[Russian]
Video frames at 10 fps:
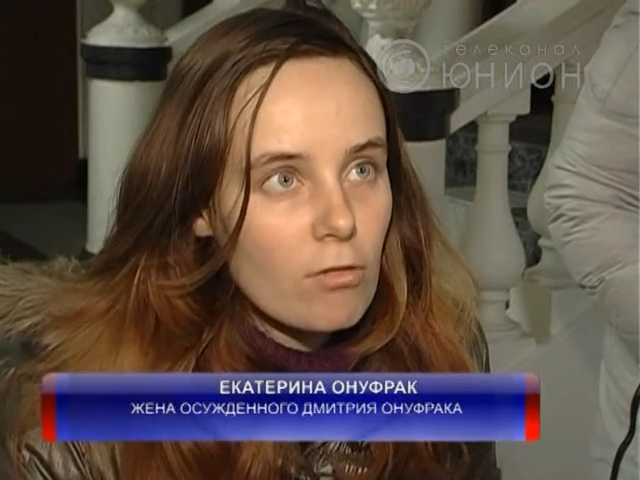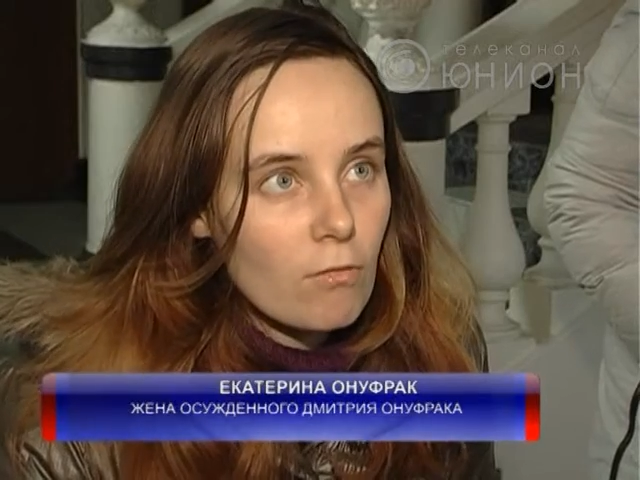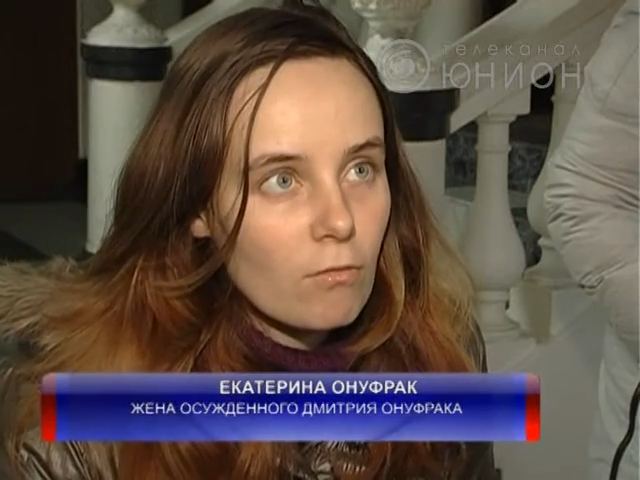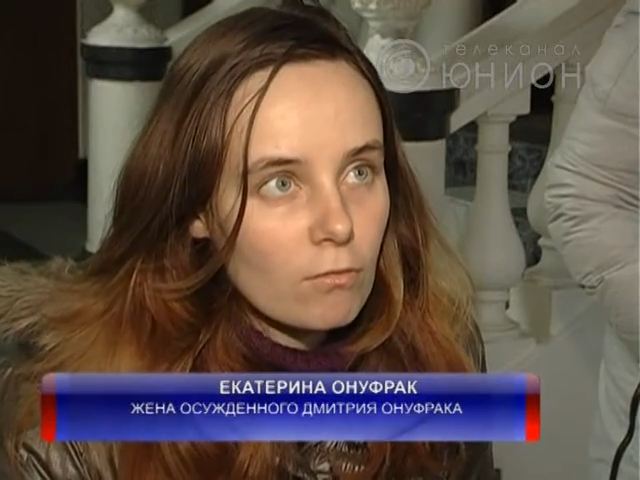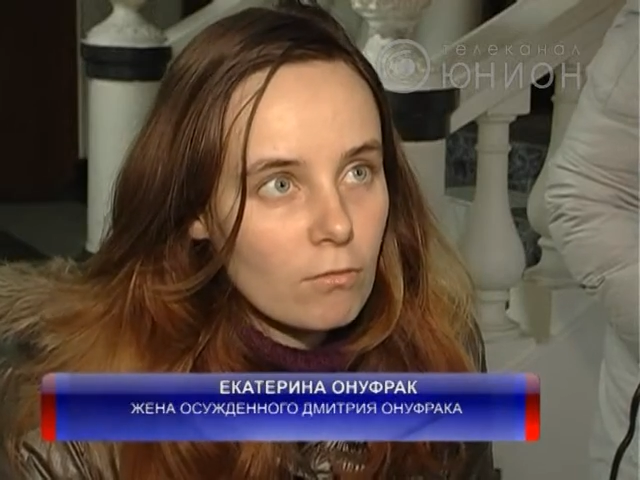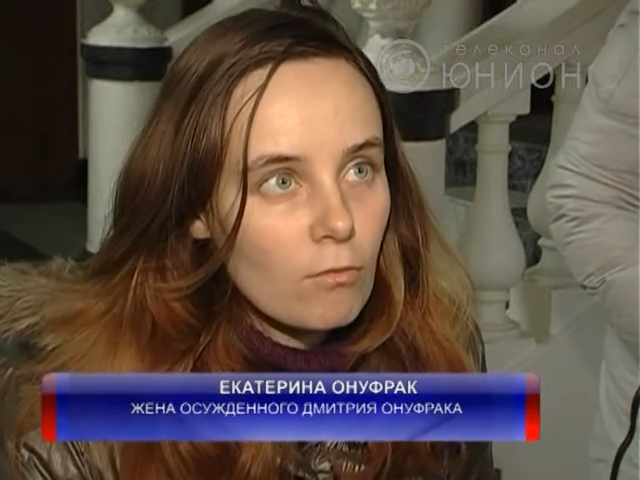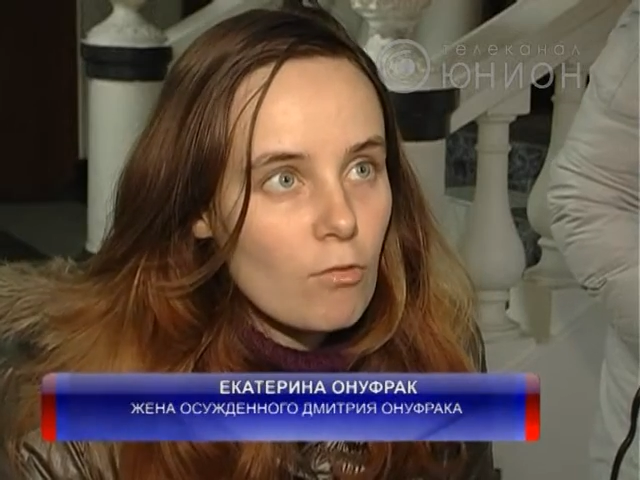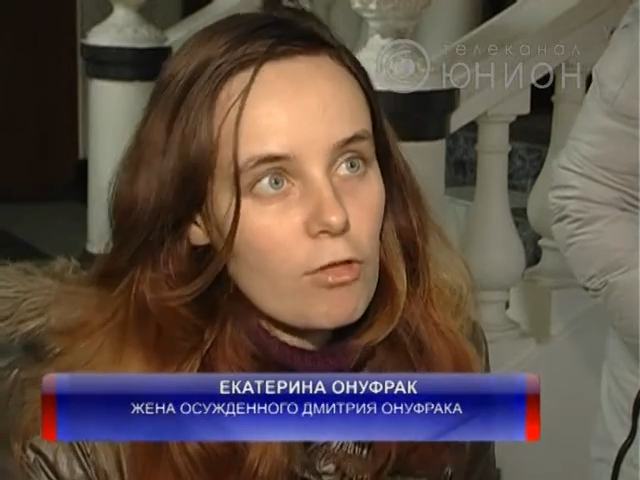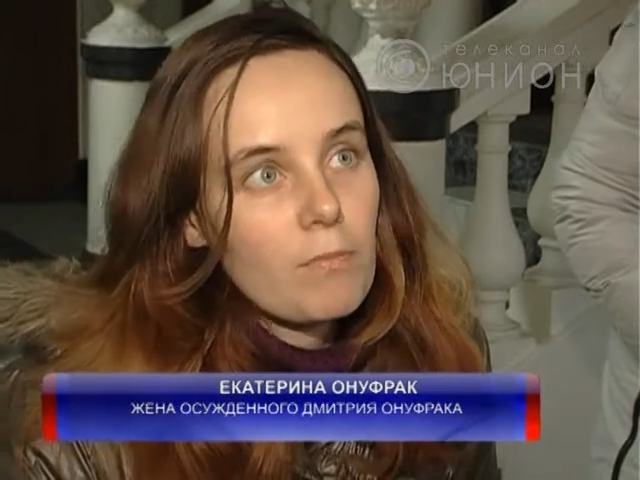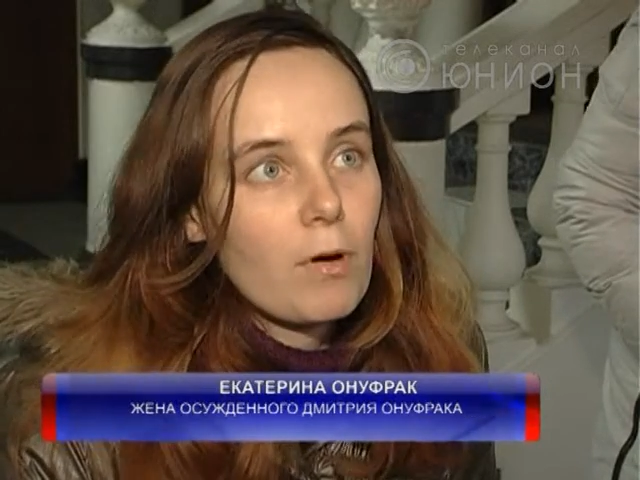что
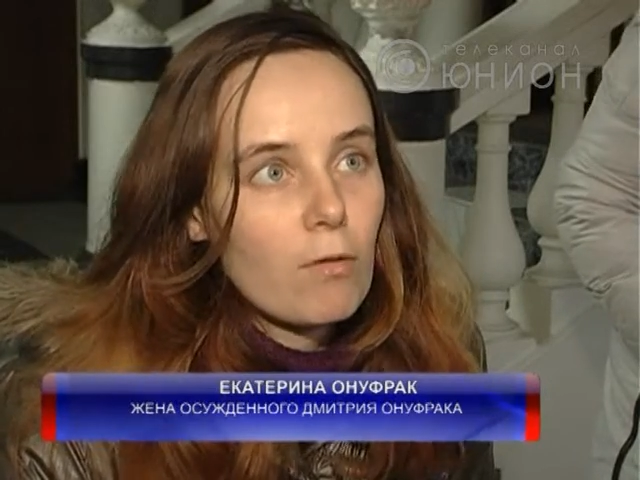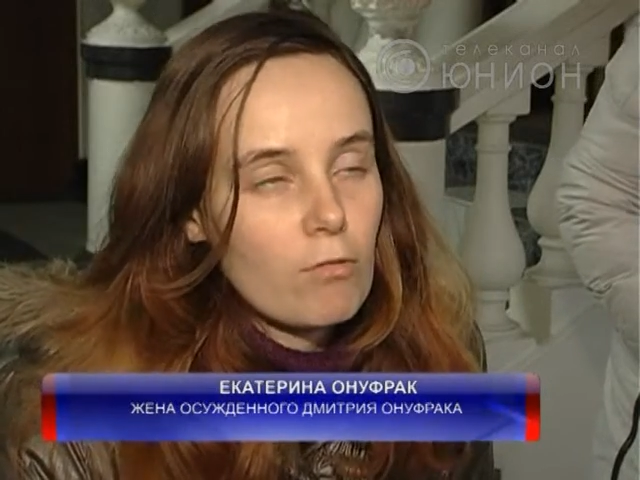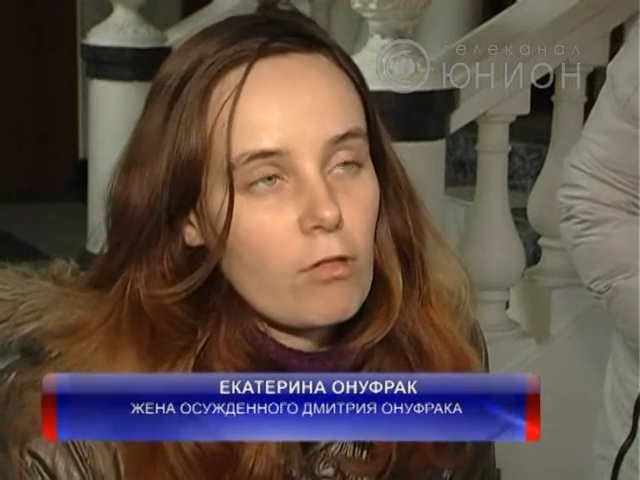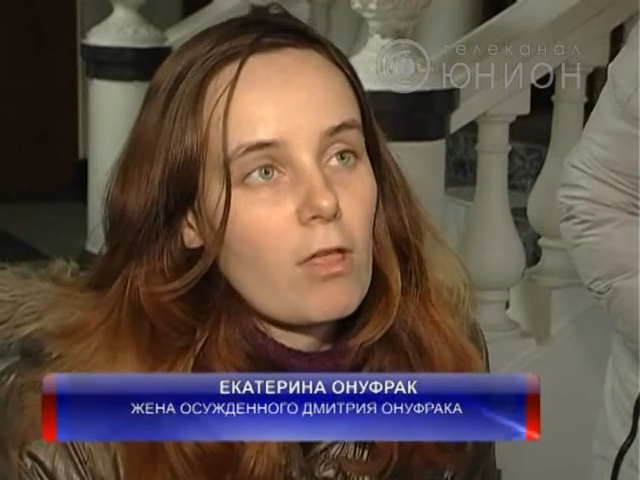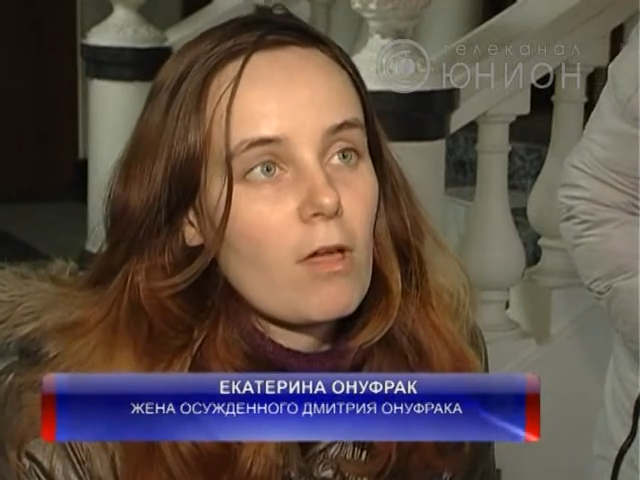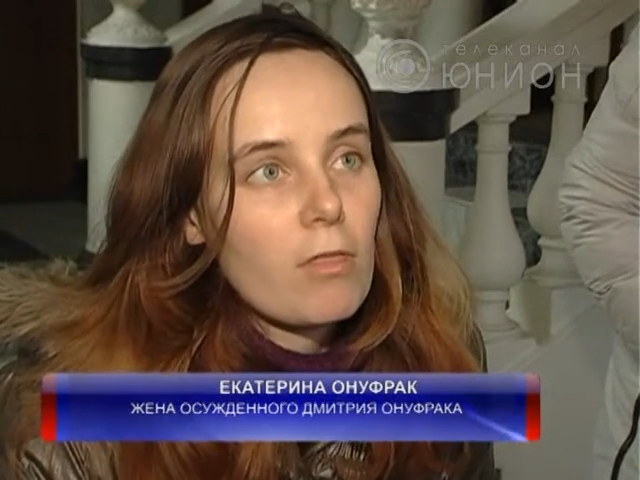очень похоже на